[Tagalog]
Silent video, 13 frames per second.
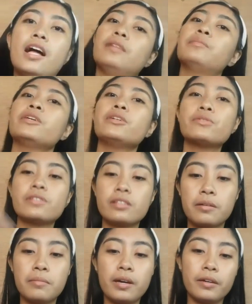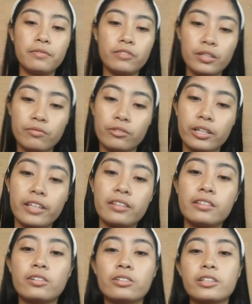I'll be using my favorite
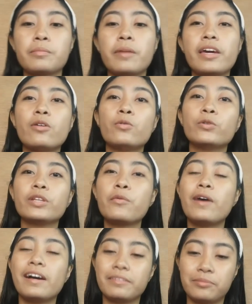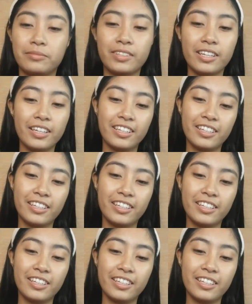or my only one